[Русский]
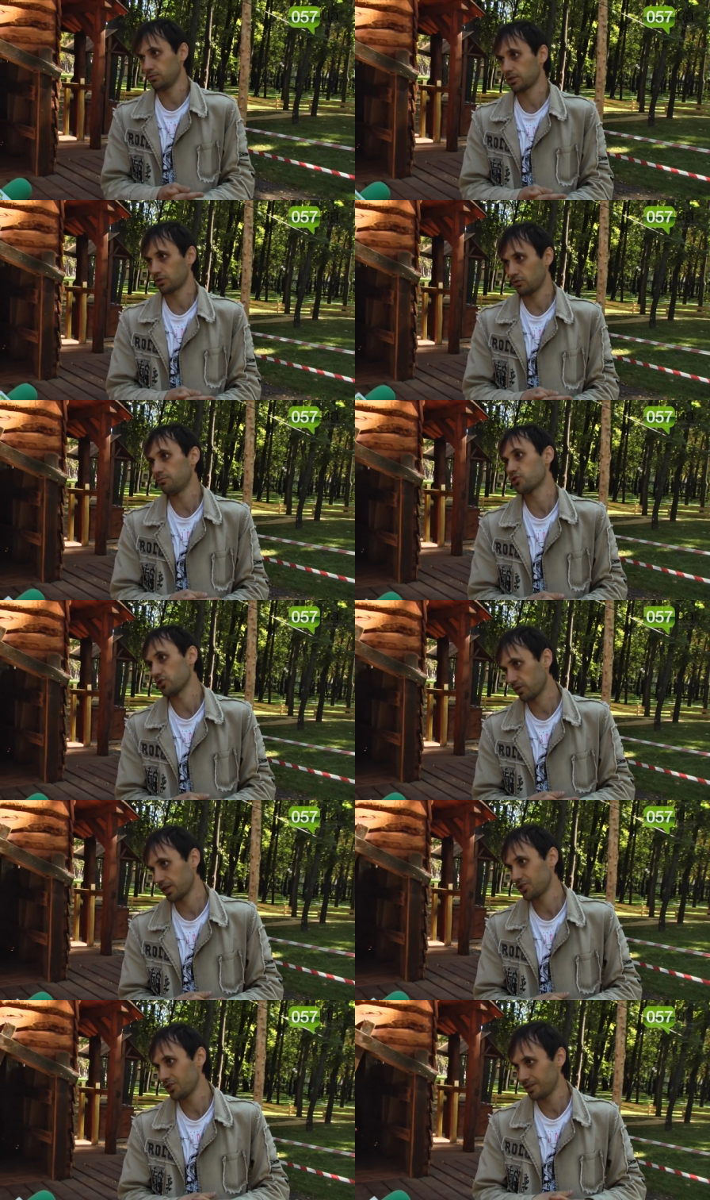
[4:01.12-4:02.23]
вот такого обычного
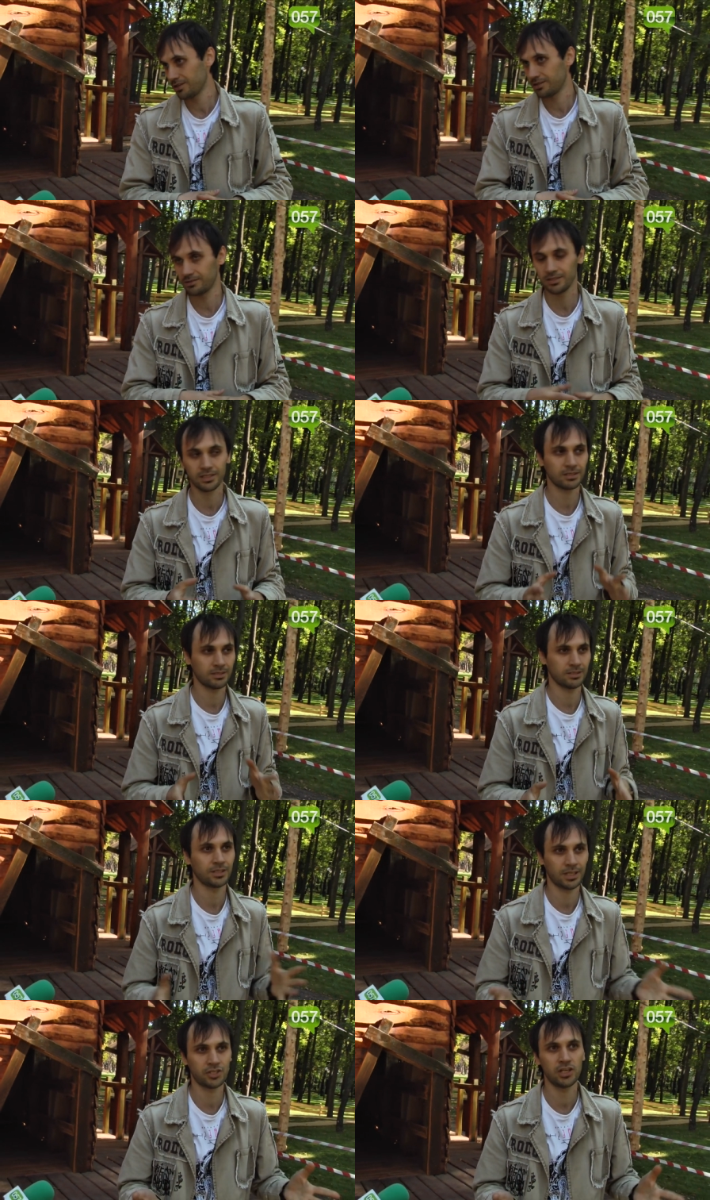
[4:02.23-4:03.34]
качель, да,
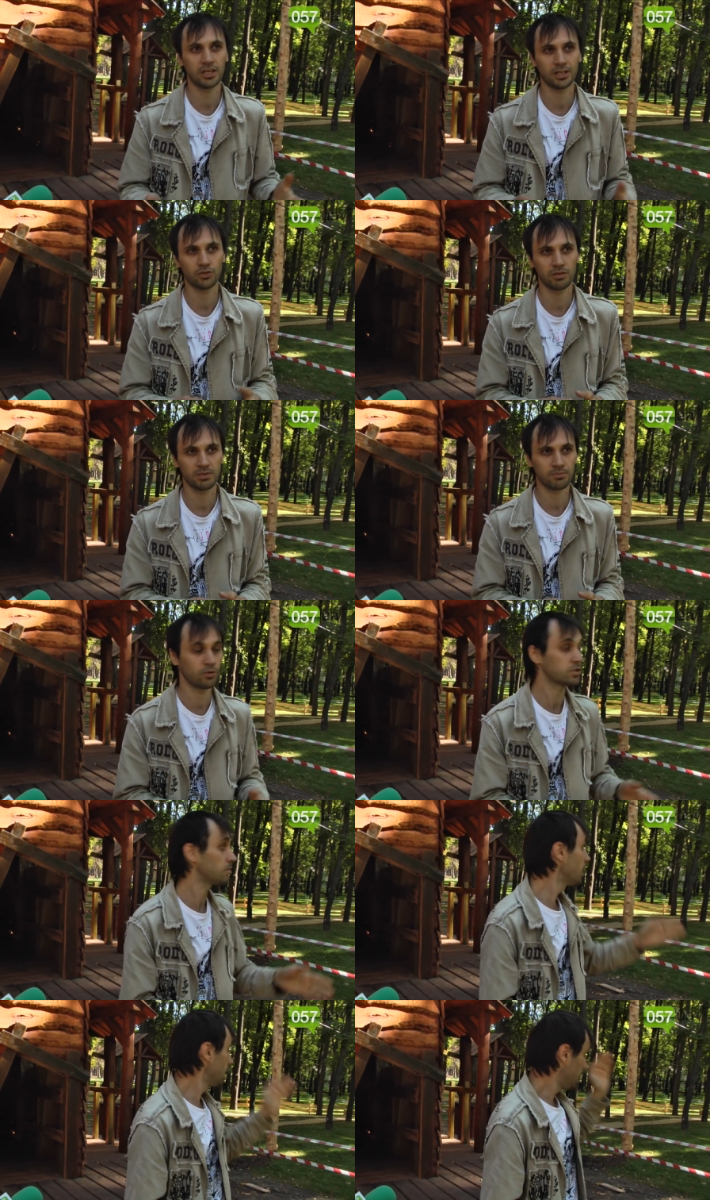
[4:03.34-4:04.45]
на качелях, которые мы используем.